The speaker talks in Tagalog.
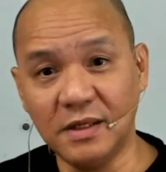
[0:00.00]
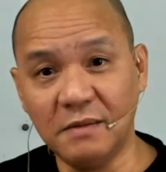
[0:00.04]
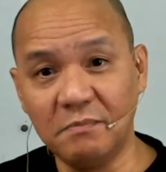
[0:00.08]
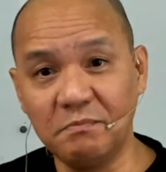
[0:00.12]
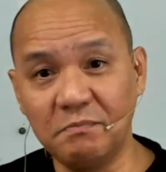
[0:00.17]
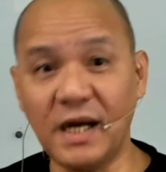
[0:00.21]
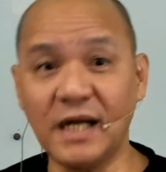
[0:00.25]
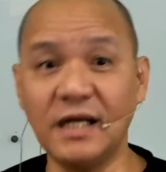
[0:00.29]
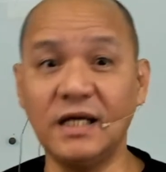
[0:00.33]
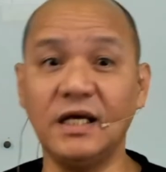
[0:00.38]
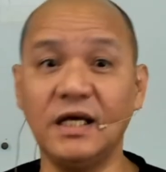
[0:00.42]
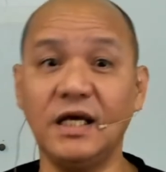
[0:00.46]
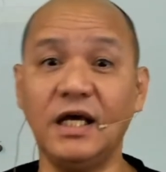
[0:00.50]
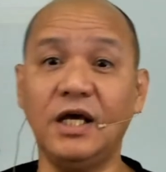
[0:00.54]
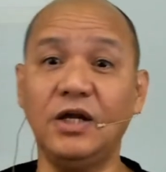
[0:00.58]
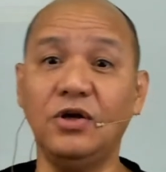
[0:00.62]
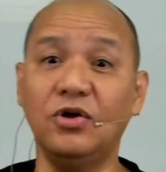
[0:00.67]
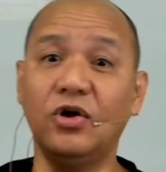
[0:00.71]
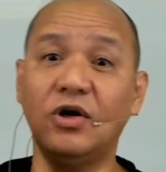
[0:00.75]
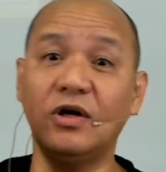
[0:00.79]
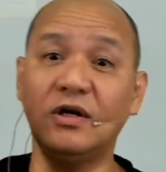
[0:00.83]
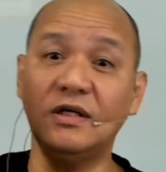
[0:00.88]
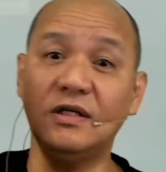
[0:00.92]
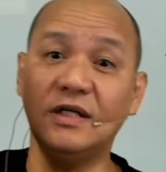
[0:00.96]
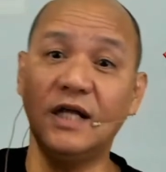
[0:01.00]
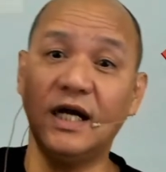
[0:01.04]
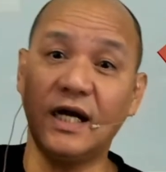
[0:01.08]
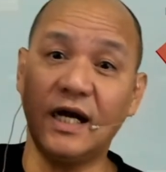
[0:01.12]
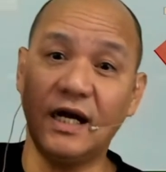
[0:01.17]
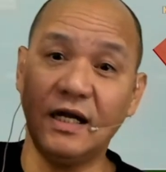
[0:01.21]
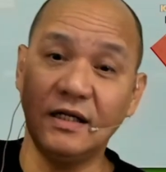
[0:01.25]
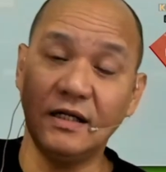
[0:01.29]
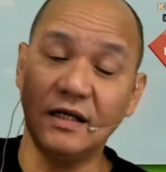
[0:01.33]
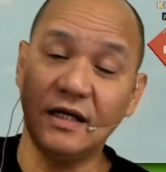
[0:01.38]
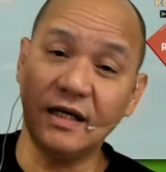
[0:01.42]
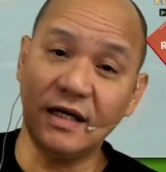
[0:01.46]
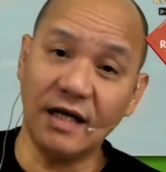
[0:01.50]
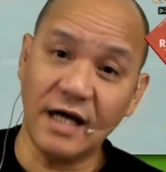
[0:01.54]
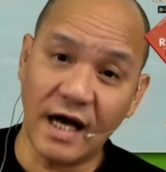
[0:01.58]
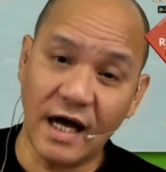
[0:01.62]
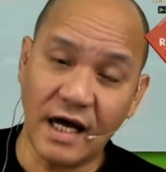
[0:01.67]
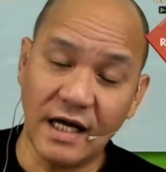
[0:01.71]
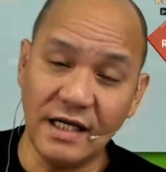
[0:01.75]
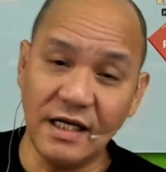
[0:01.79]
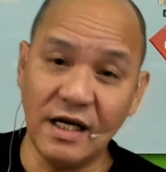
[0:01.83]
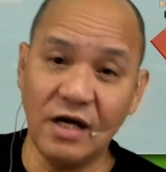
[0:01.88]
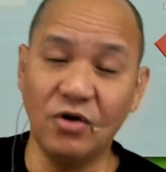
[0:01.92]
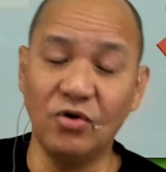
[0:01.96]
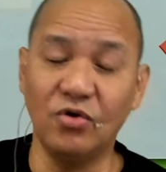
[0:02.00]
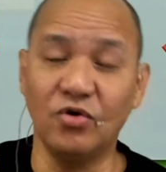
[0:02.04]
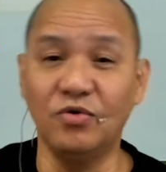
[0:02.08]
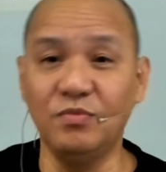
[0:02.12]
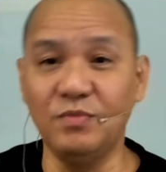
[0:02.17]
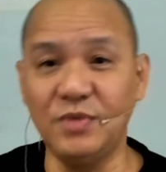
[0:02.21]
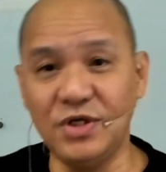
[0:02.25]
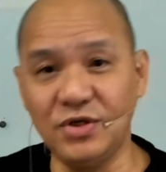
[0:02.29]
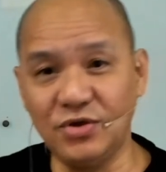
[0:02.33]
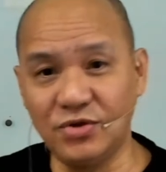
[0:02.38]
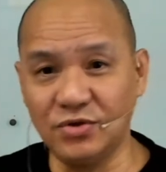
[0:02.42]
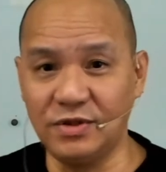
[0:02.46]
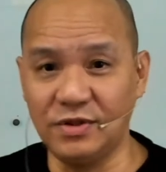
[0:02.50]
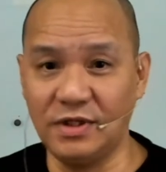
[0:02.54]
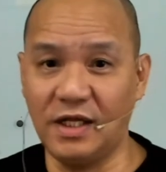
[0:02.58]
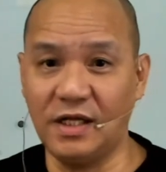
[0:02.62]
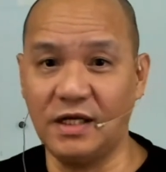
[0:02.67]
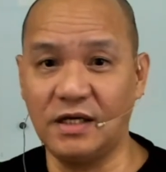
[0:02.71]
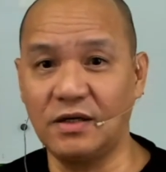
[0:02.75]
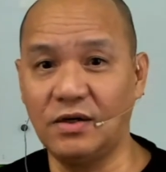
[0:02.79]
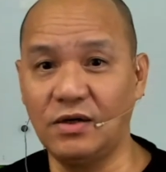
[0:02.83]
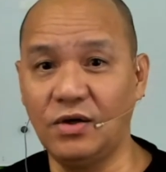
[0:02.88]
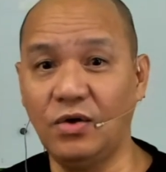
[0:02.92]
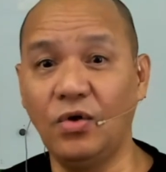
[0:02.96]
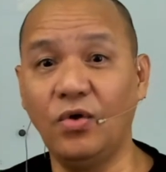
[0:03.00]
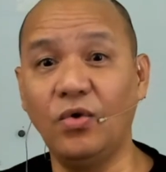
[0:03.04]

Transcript: Pag inorderan ka ng commissioner,